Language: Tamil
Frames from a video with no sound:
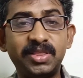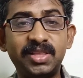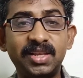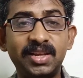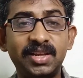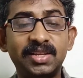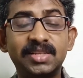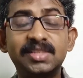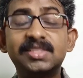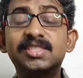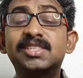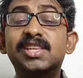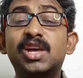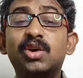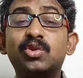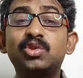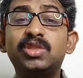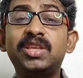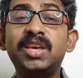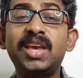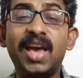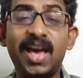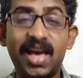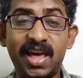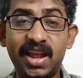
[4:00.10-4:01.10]
பதில்
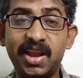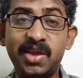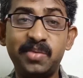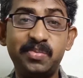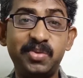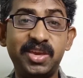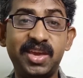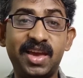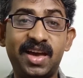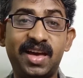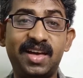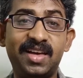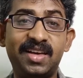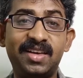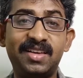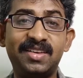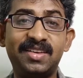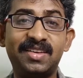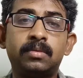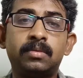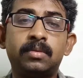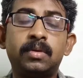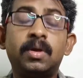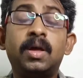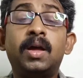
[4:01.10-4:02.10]
சவுதி அரேபியா
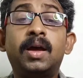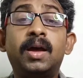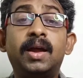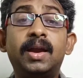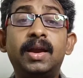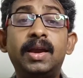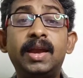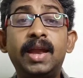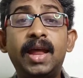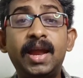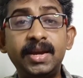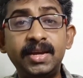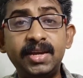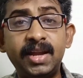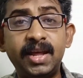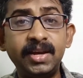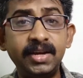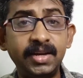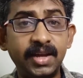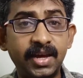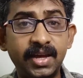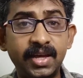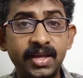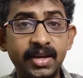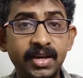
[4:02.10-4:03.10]
லண்டன்
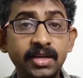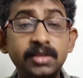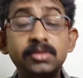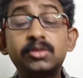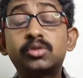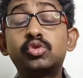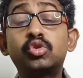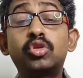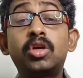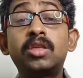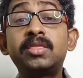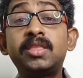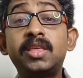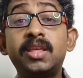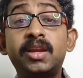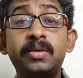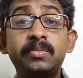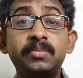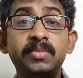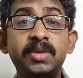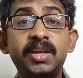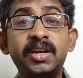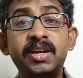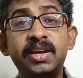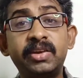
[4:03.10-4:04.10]
நகரின்
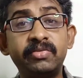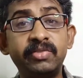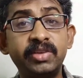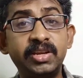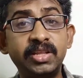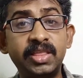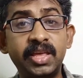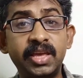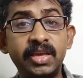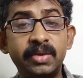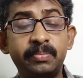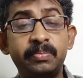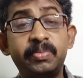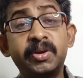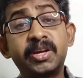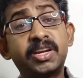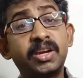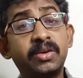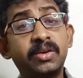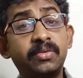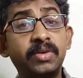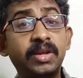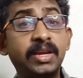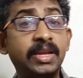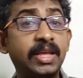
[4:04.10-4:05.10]
சுதந்திரம் என்ற விருதை
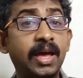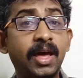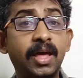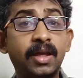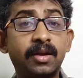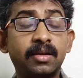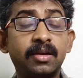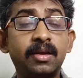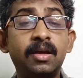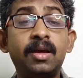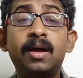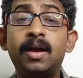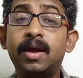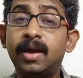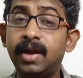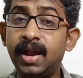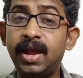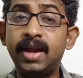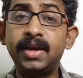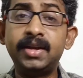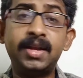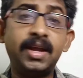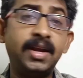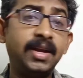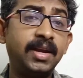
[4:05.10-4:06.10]
பெற்றவர் யார்
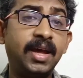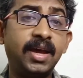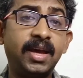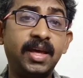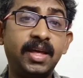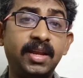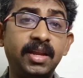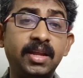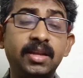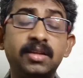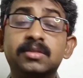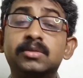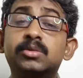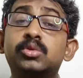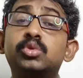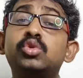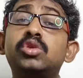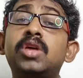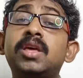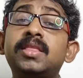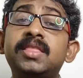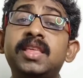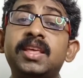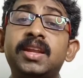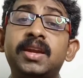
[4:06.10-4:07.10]
லண்டன் நகரின்
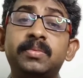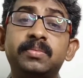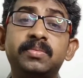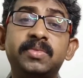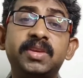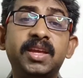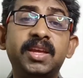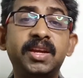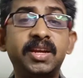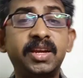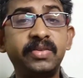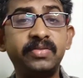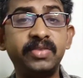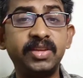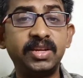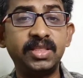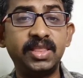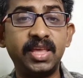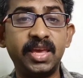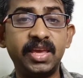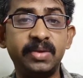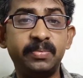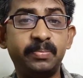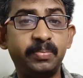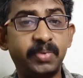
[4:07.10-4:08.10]
சுதந்திரம் என்ற
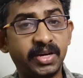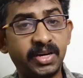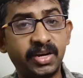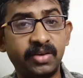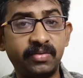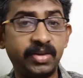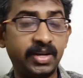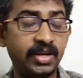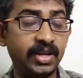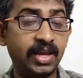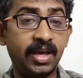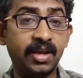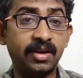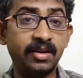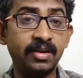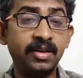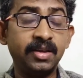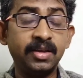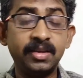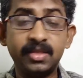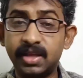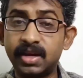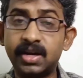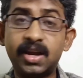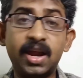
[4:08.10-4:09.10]
விருதை பெற்றவர் யார்
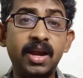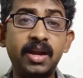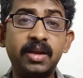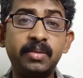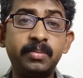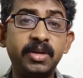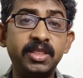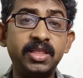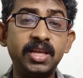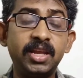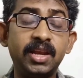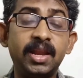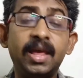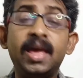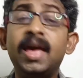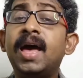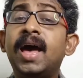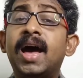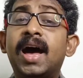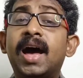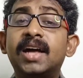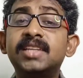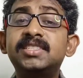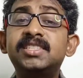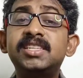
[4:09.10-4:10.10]
இதற்கான பதில்
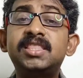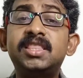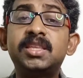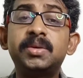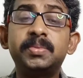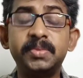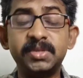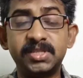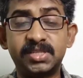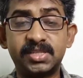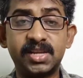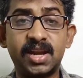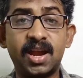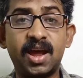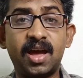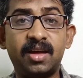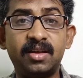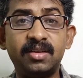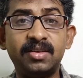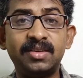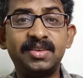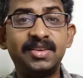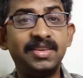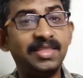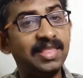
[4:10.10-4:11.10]
அஜித் மிஸ்ரா
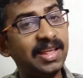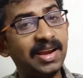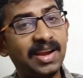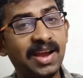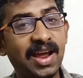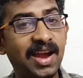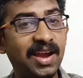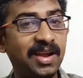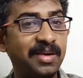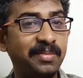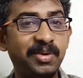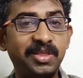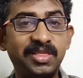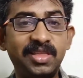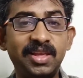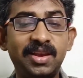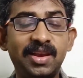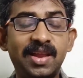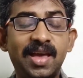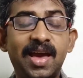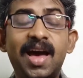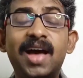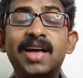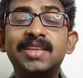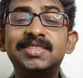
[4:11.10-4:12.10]
இதற்கான பதில்
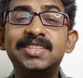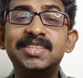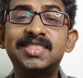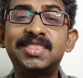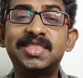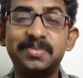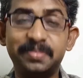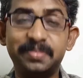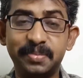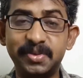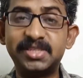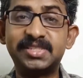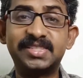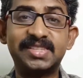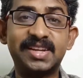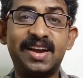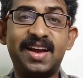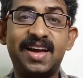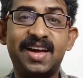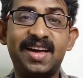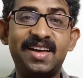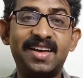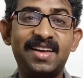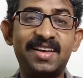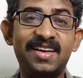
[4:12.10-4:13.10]
அஜித் மிஸ்ரா
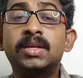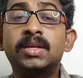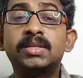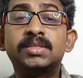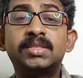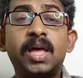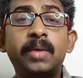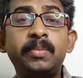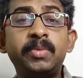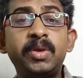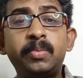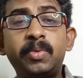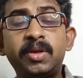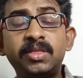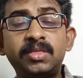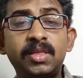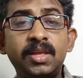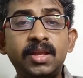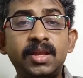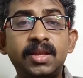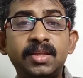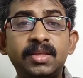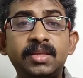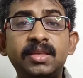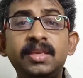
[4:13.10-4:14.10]

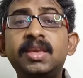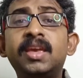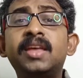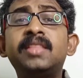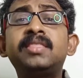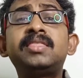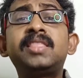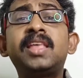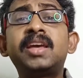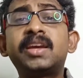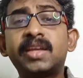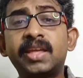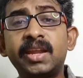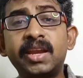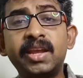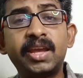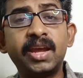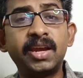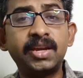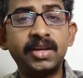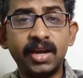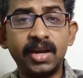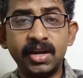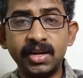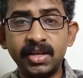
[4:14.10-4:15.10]
சமீபத்தில் எந்த
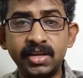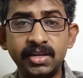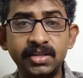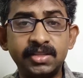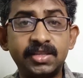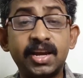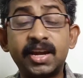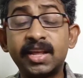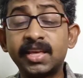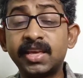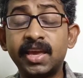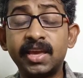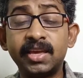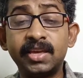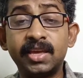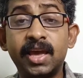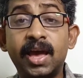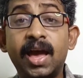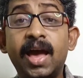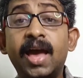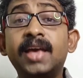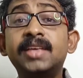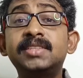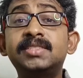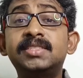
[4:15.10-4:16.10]
கிரிக்கெட் அணியின் தடையை
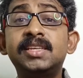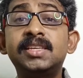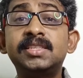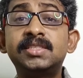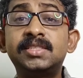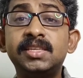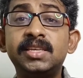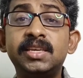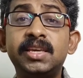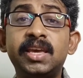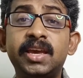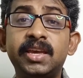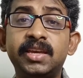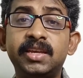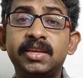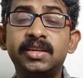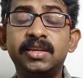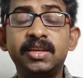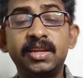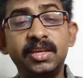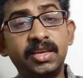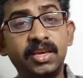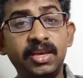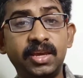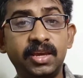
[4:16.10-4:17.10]
ஐசிசிஐ
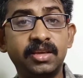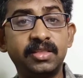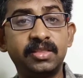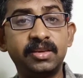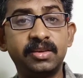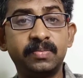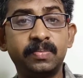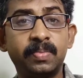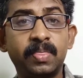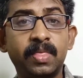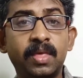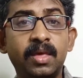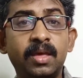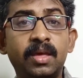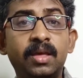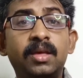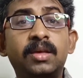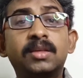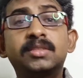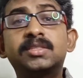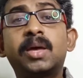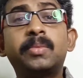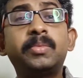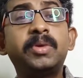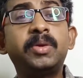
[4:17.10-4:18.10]
நீக்கியது
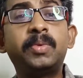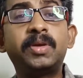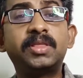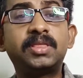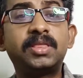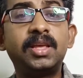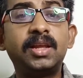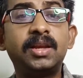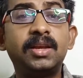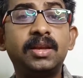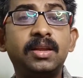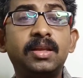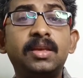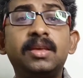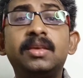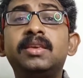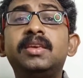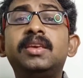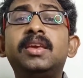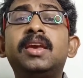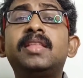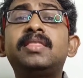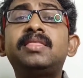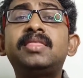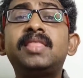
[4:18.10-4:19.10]
சமீபத்தில்
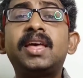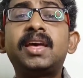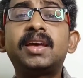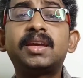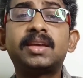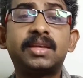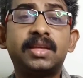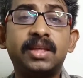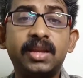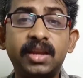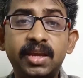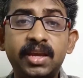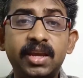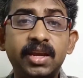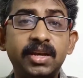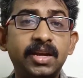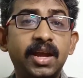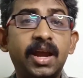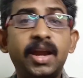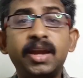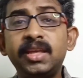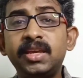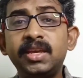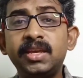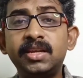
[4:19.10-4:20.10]
எந்த கிரிக்கெட்
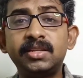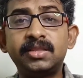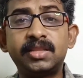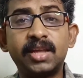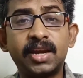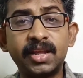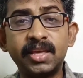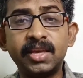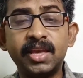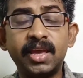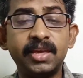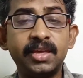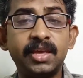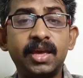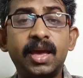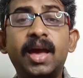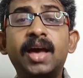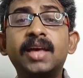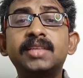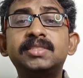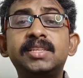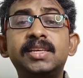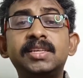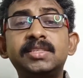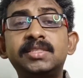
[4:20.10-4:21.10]
அணியின் தடையை
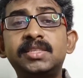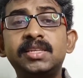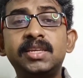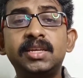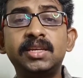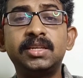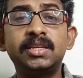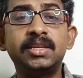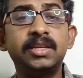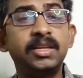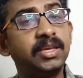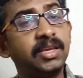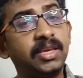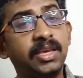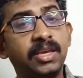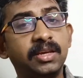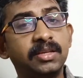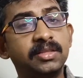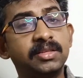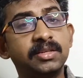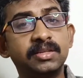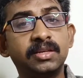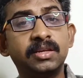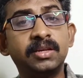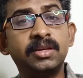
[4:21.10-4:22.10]
ஐசிசி
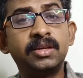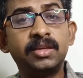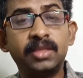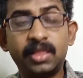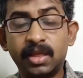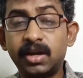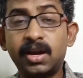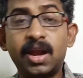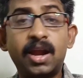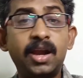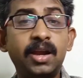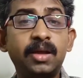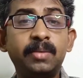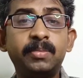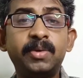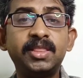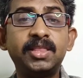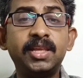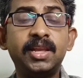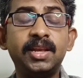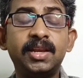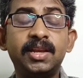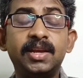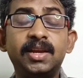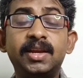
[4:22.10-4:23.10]
நீக்கியது இதற்கான
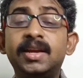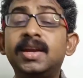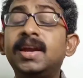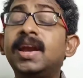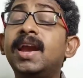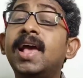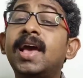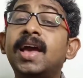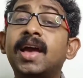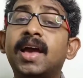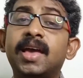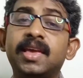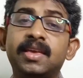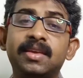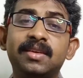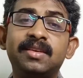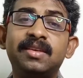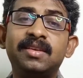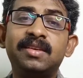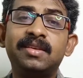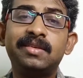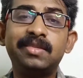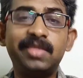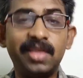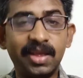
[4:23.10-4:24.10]
பதில் இலங்கை
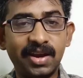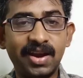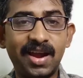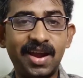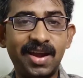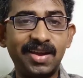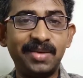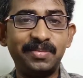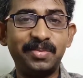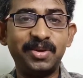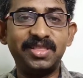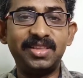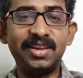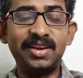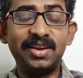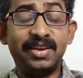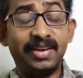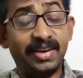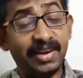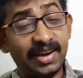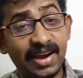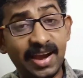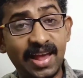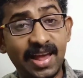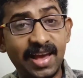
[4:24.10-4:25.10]
இதற்கான பதில்
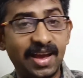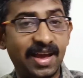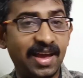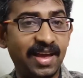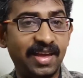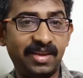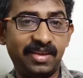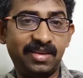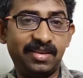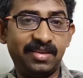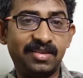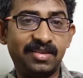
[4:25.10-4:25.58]
இலங்கை